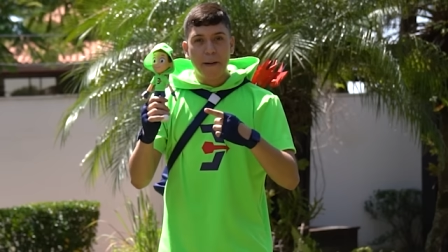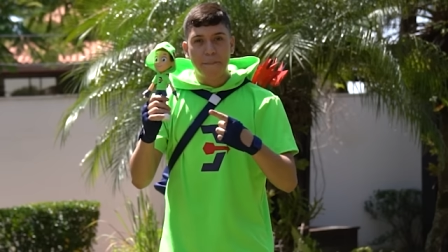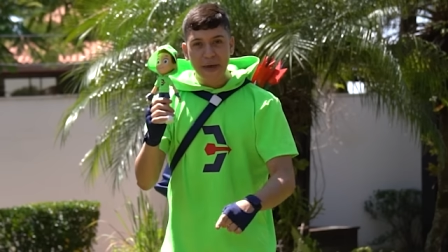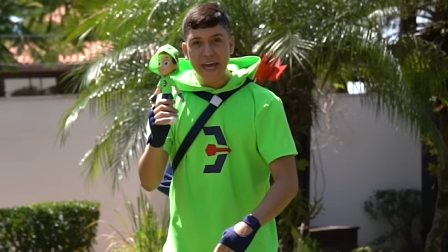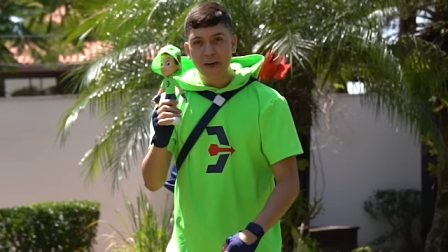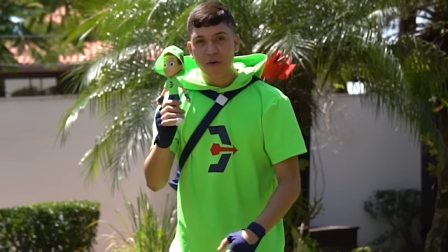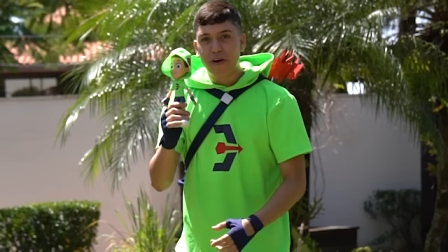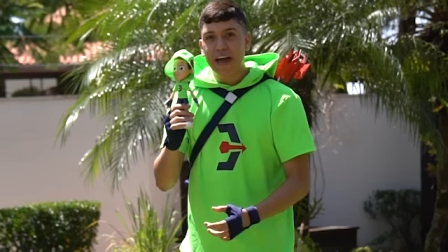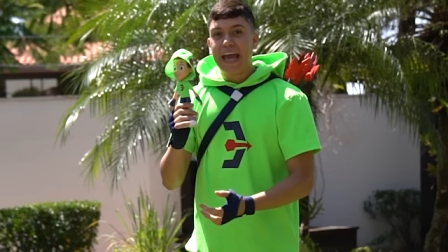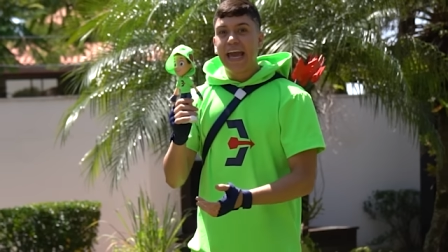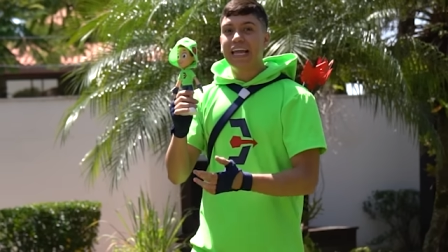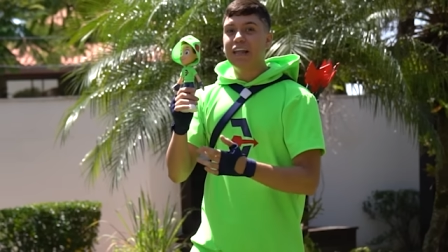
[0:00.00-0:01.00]
Robinho,
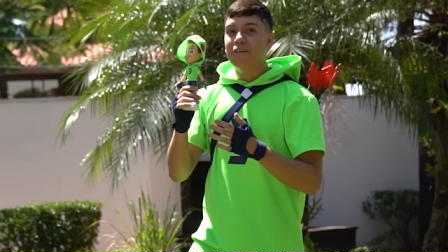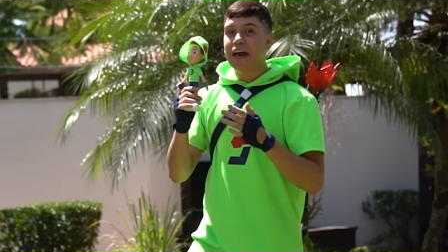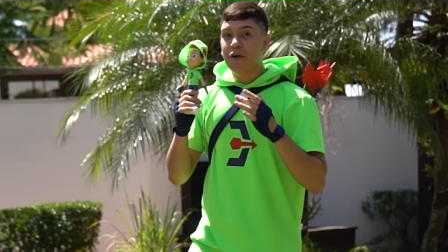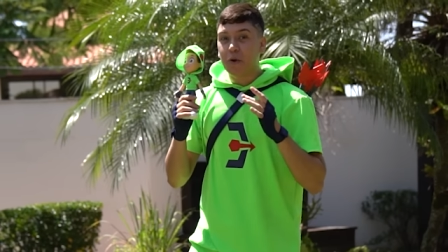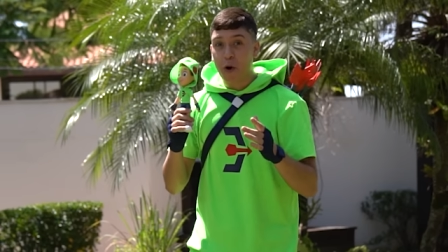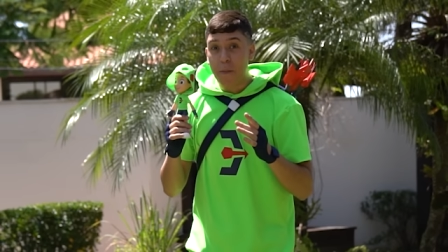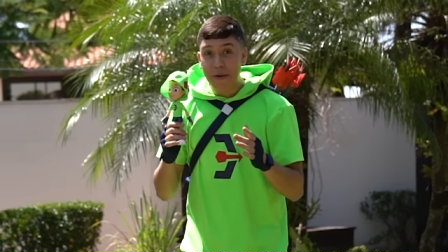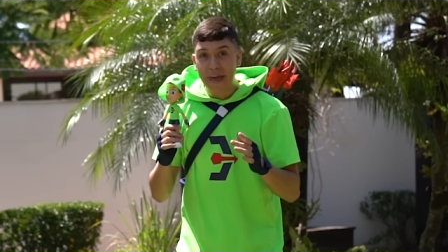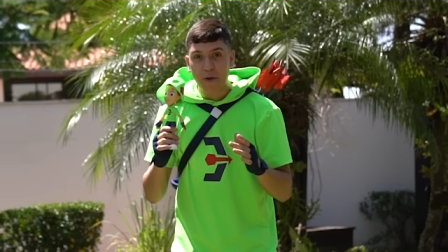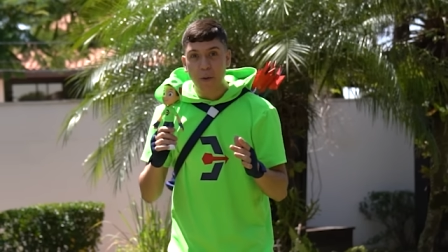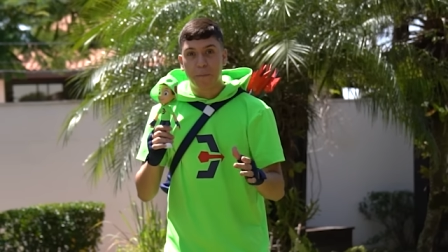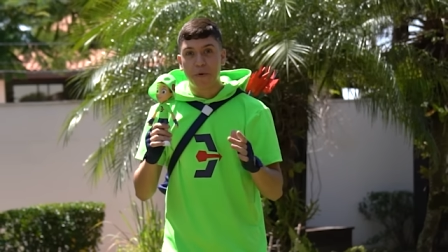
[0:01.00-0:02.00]
ele vai
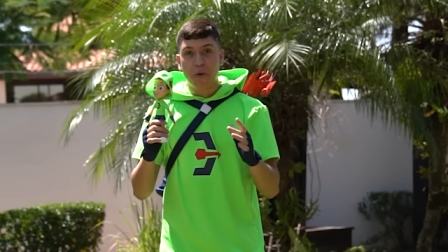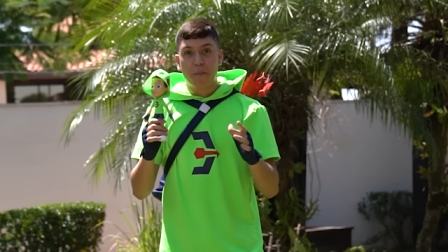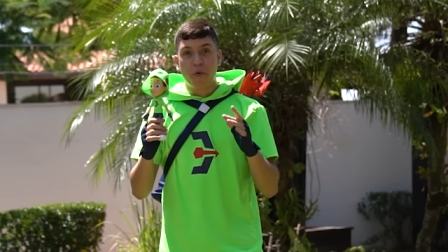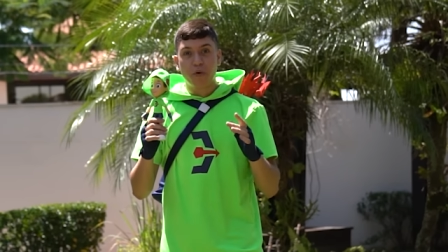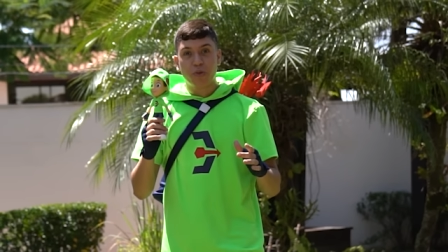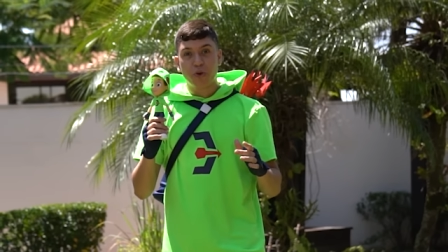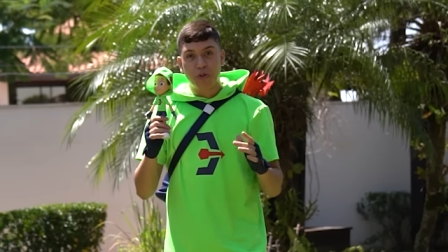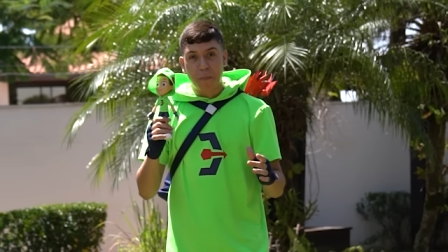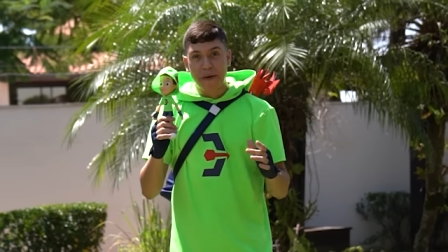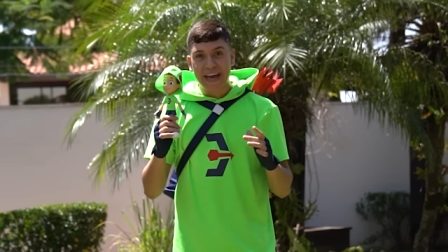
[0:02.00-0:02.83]
comigo pro mundo do